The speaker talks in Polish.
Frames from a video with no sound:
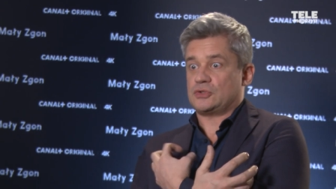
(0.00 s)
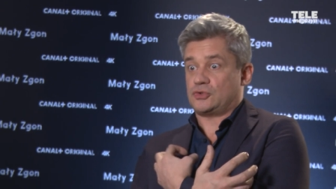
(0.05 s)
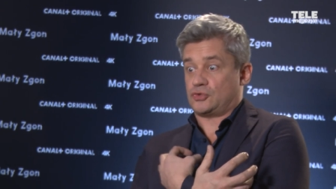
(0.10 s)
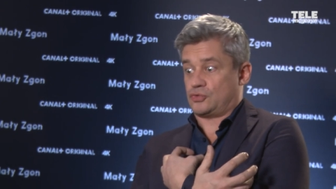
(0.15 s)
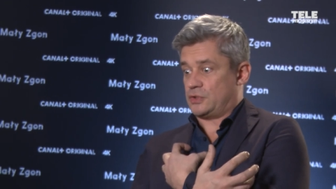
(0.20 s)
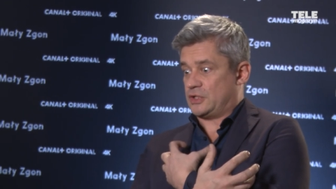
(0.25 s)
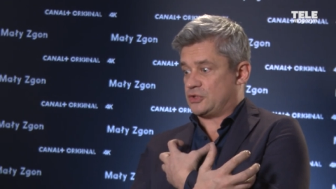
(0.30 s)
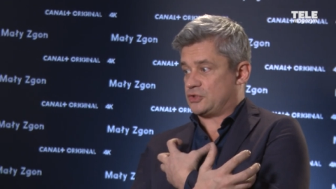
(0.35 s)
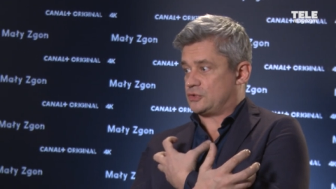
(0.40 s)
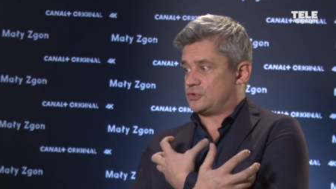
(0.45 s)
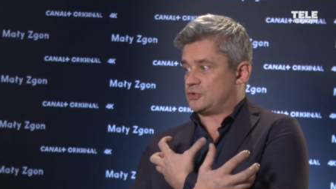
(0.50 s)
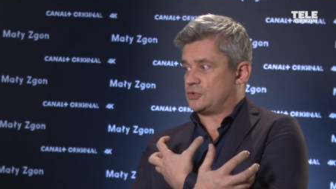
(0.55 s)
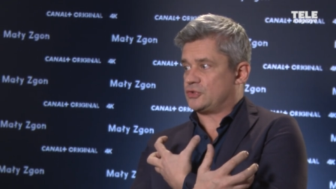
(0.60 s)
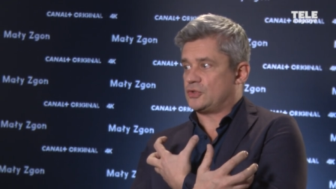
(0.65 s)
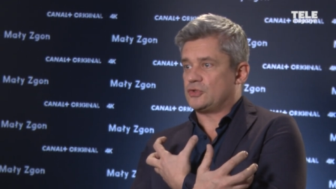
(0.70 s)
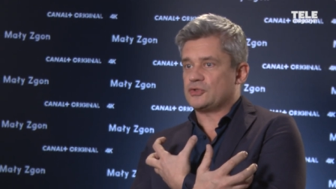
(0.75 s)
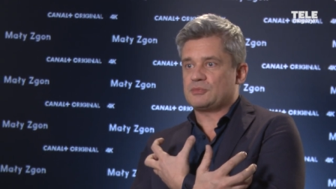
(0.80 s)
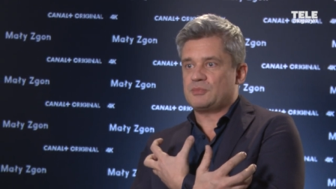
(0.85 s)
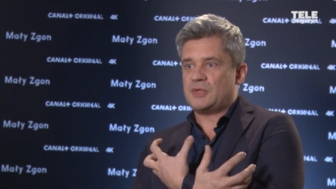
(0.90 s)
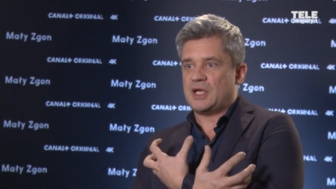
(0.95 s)
czuje, że coś
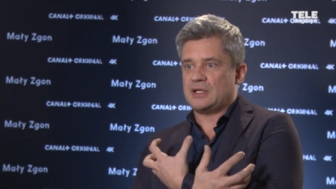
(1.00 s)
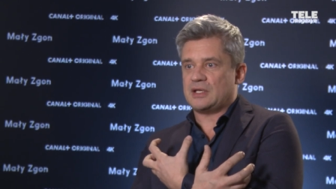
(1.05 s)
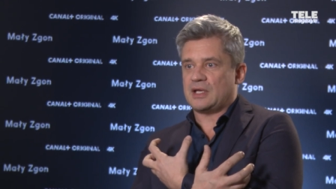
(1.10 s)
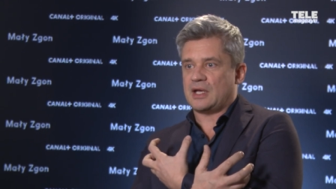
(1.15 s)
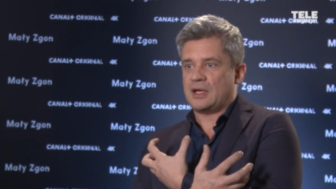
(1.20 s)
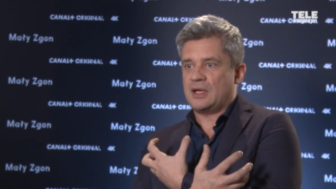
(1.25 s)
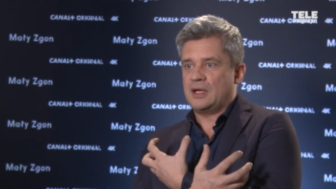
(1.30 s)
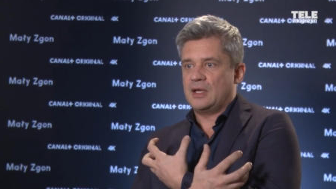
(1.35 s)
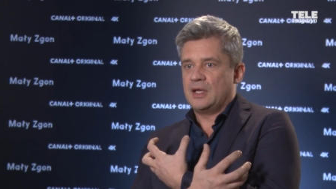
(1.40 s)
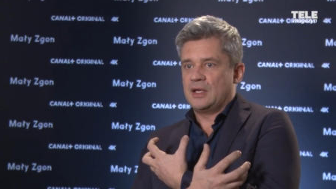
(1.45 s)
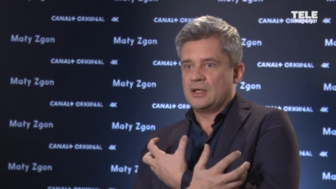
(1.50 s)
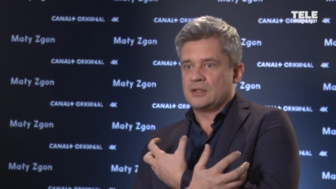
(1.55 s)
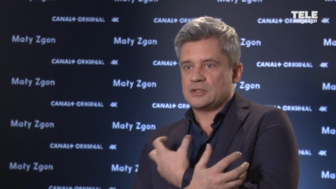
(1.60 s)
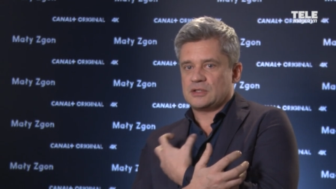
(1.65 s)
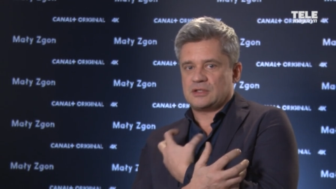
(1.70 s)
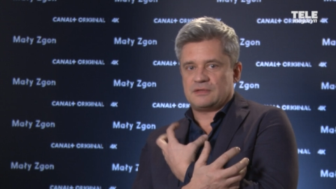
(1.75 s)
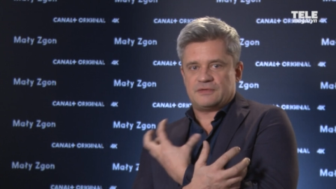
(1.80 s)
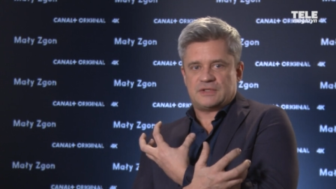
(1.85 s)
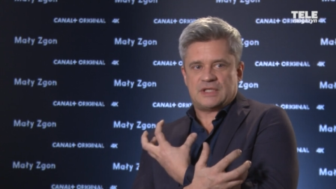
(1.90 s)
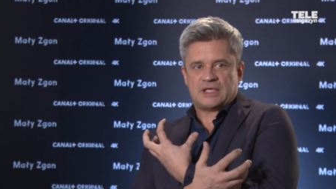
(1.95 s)
go zmienia że
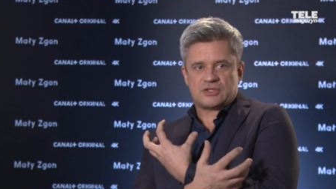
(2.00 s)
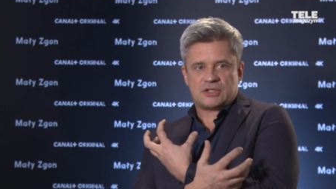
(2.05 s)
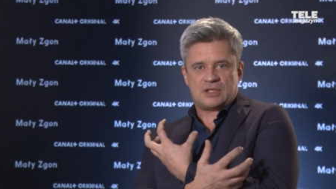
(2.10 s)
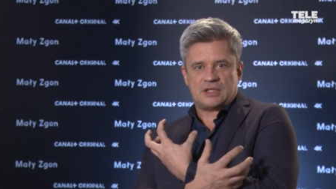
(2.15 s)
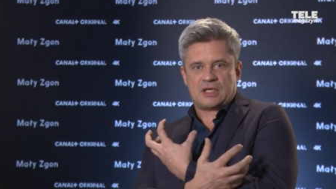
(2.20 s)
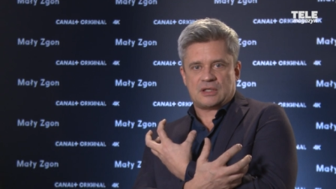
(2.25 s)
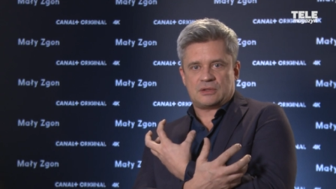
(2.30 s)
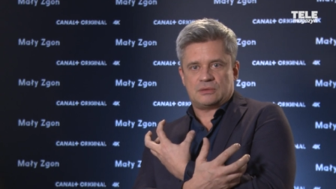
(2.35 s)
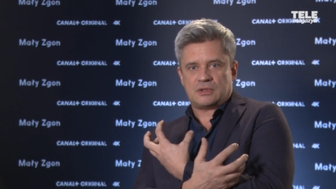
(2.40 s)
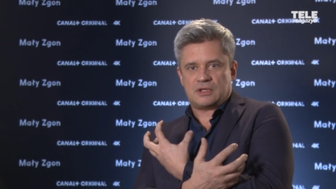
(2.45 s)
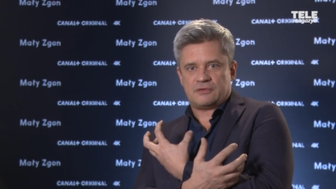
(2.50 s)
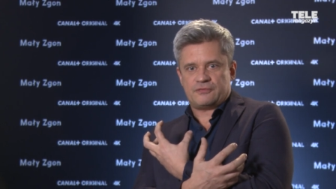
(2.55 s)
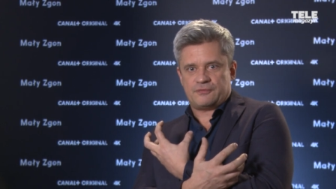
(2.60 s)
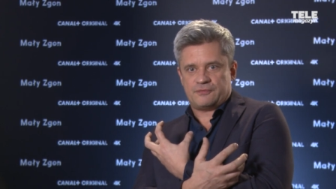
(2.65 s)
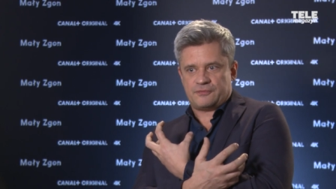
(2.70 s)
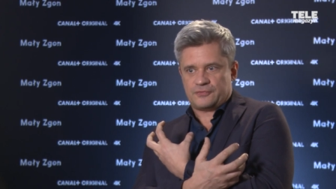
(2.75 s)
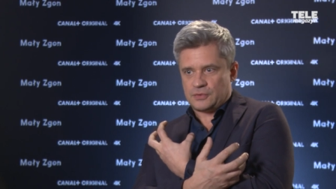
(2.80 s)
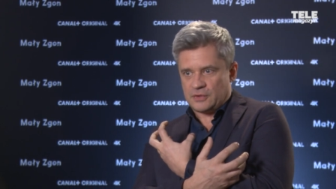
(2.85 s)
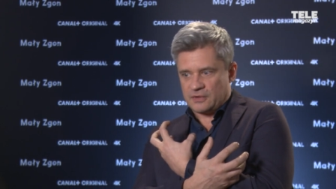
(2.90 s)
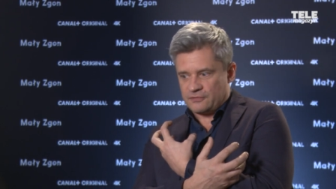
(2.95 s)
te wydarzenia, które, w
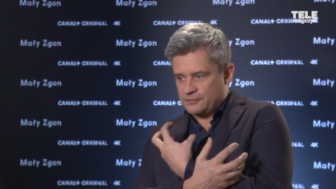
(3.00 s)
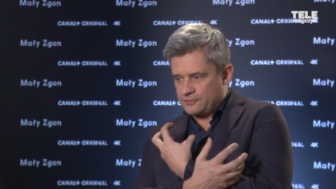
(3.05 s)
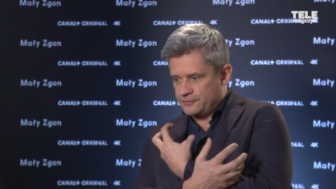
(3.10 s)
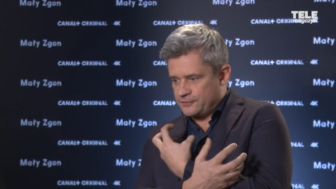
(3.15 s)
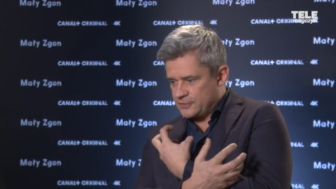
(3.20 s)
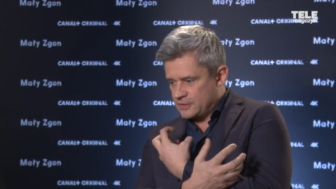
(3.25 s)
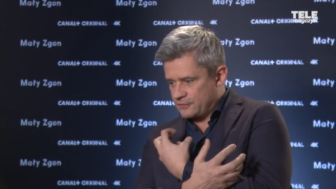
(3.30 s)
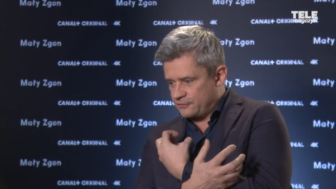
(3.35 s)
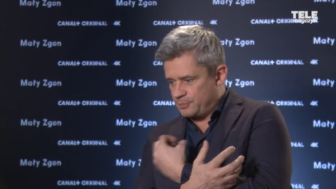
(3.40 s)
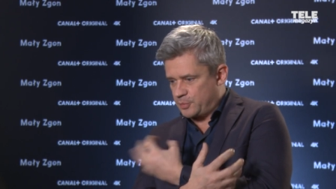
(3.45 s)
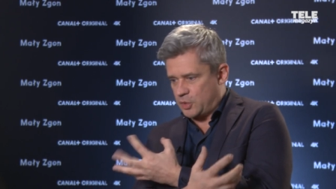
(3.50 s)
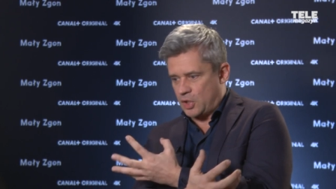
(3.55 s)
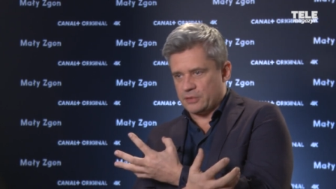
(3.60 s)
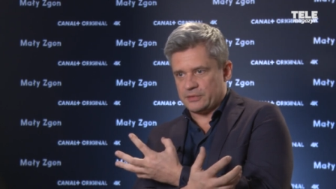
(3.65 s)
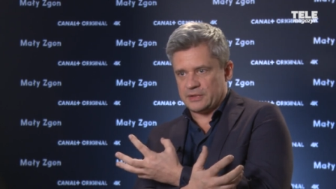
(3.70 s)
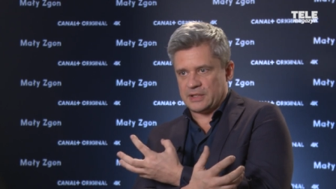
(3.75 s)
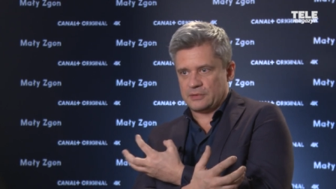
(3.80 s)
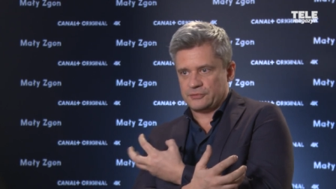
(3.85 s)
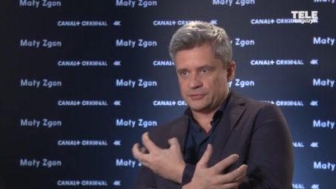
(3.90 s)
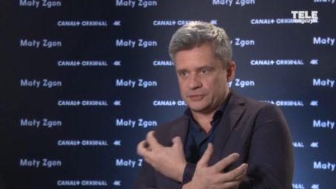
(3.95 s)
które się
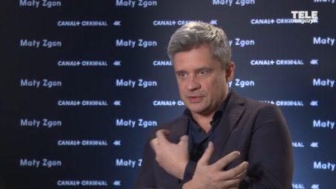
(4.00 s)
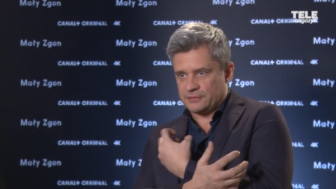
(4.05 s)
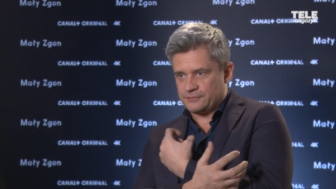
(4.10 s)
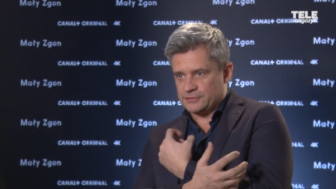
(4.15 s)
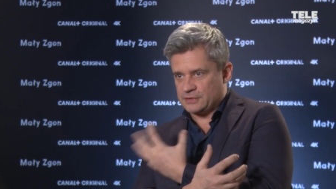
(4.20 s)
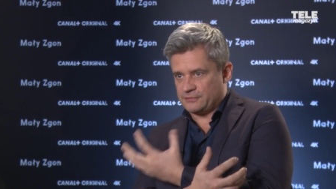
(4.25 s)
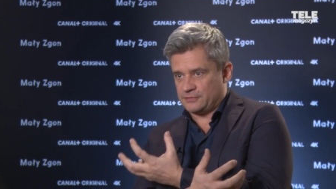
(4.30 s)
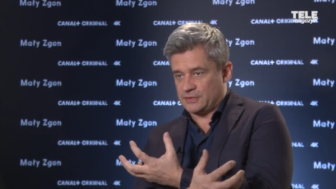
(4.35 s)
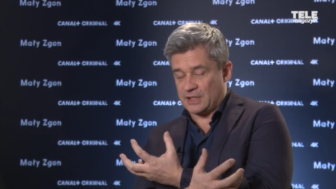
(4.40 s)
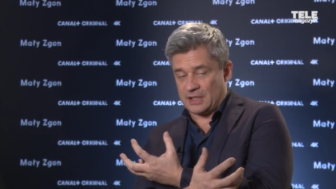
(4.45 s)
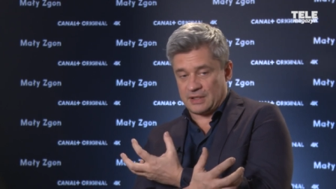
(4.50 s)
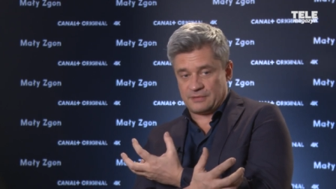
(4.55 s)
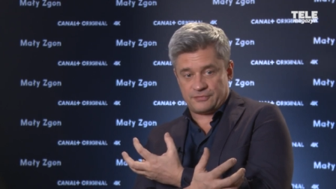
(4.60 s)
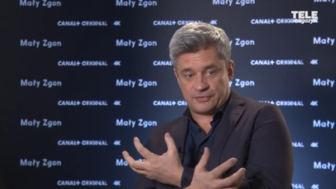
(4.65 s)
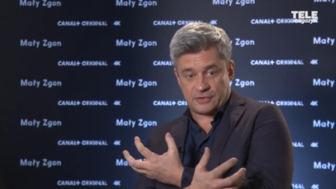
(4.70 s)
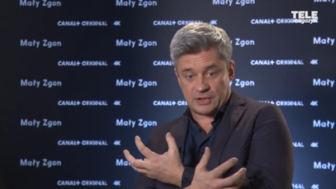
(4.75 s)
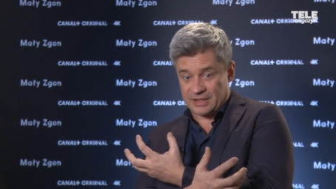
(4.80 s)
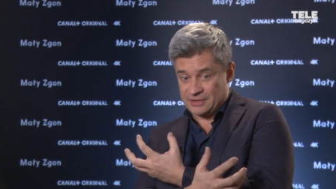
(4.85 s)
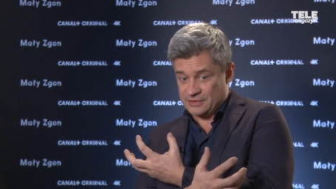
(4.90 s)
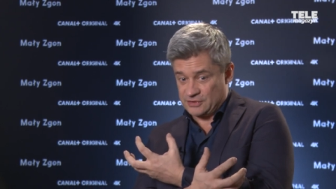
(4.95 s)
wplątał, w które się wkrę,
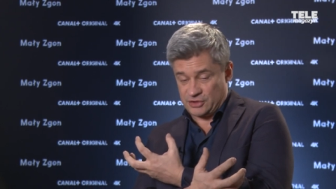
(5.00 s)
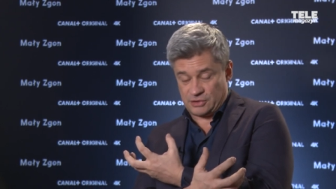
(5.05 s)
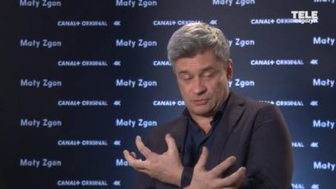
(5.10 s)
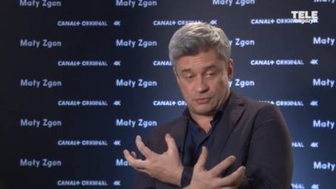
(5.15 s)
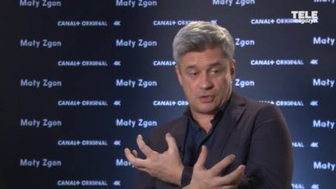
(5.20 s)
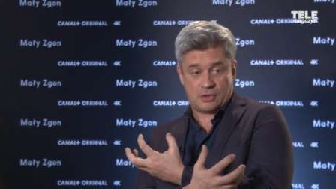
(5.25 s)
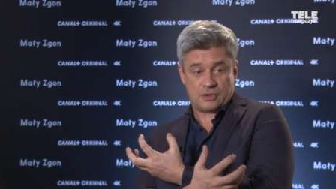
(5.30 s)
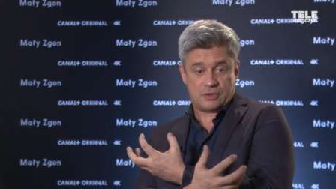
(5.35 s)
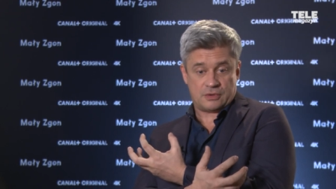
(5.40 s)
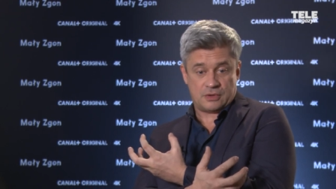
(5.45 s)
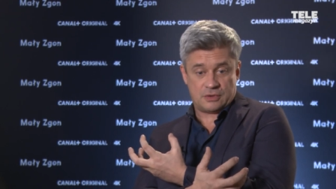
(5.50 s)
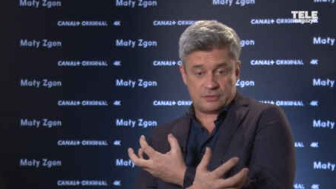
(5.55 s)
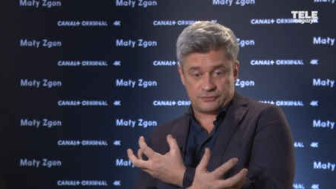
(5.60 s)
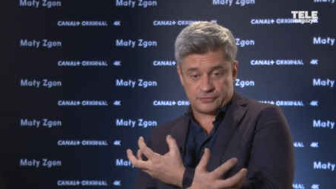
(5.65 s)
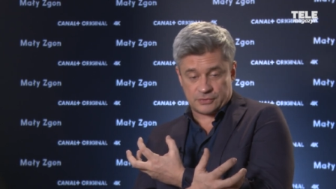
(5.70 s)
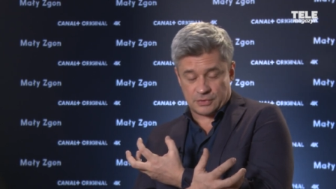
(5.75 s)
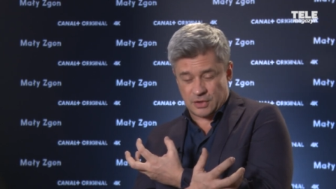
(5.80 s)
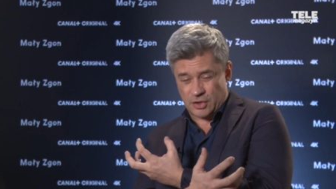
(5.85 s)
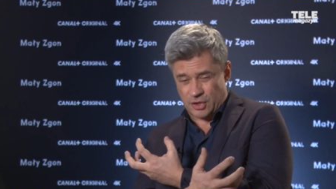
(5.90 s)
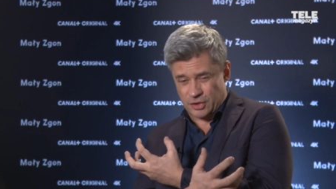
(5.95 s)
wkręciło go
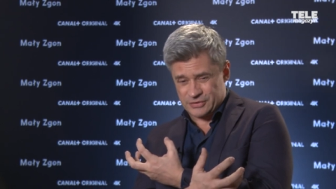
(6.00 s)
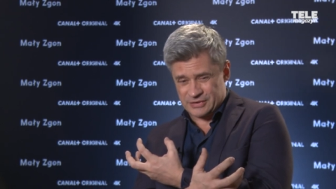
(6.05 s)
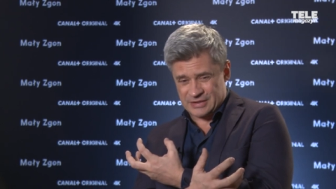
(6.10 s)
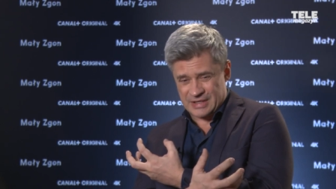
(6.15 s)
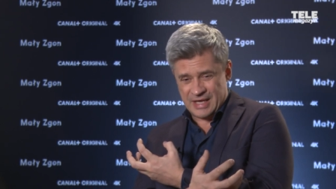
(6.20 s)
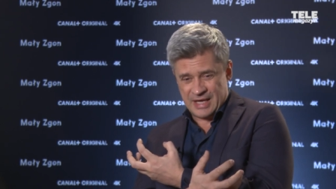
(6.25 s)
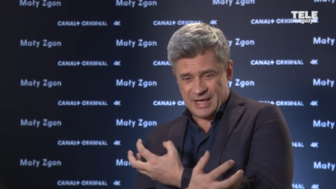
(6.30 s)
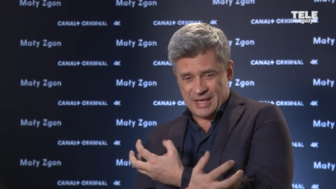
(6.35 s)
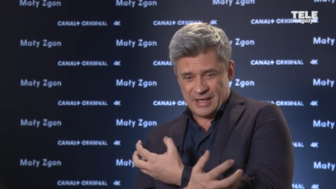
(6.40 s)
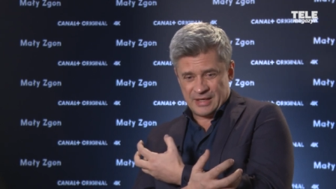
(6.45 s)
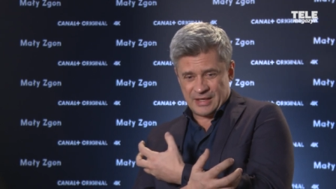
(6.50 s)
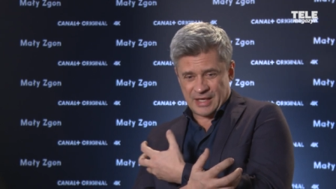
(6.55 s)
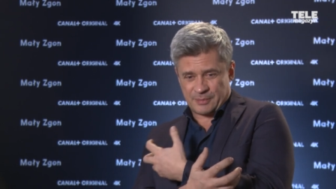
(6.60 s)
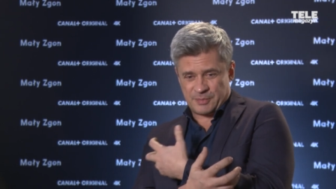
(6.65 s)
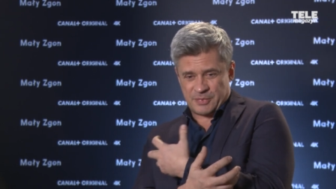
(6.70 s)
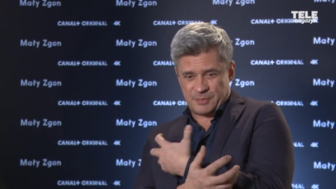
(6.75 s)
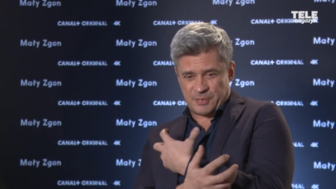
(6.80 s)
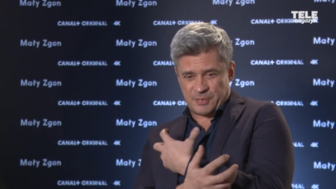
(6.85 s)
w los, jakby